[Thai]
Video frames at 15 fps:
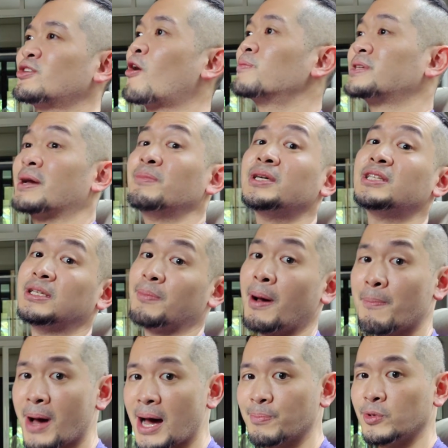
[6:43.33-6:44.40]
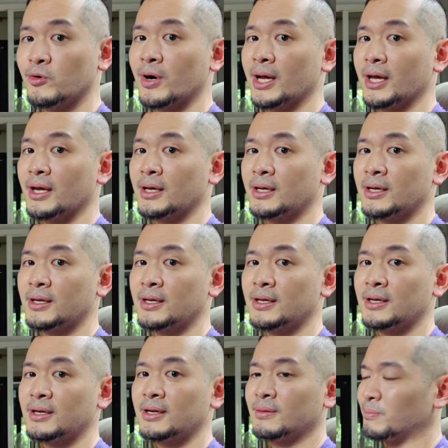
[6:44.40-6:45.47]
ชอบใช้มือถือพับๆด้วย
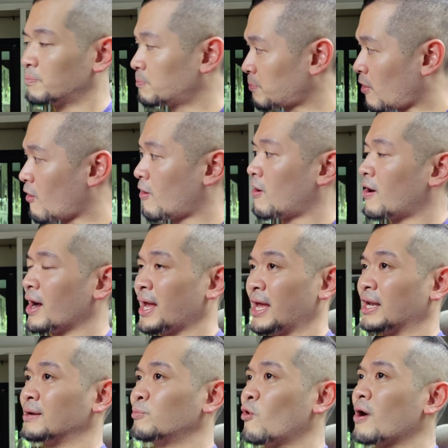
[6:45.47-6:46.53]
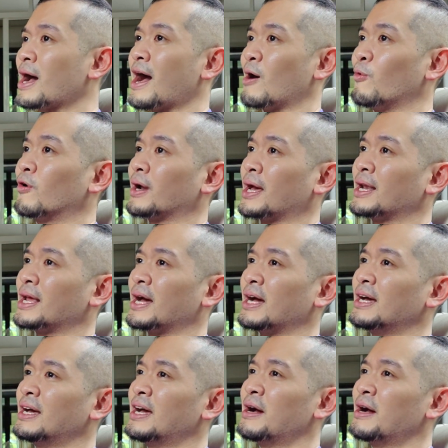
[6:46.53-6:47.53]
พอเห็นพวกข่าวพวกนั้นอะ